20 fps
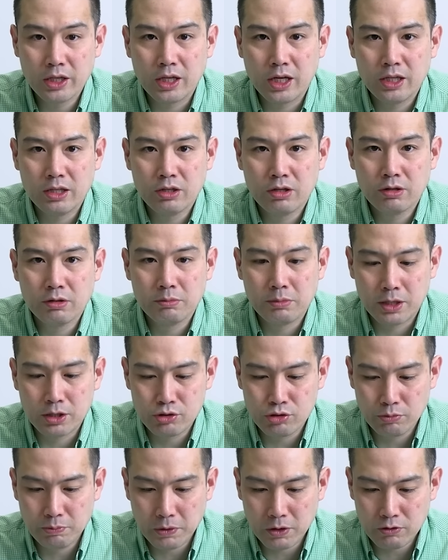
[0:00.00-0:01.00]
내년
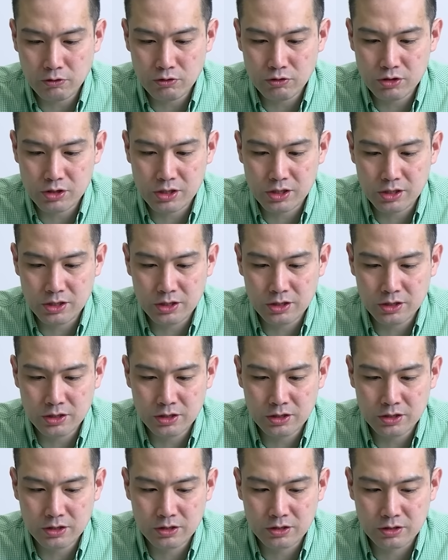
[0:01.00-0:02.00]
매출
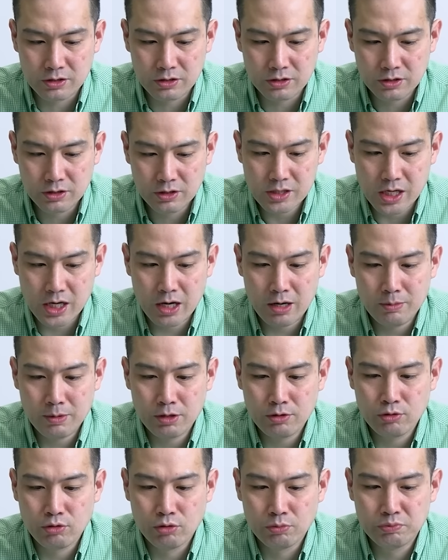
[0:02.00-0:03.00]
평균치는
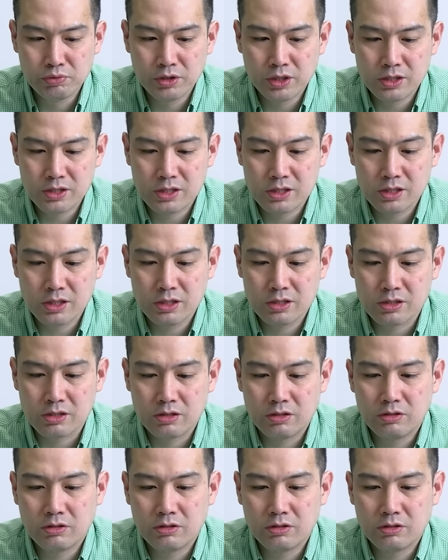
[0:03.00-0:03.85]
자람하고 오픈엣치가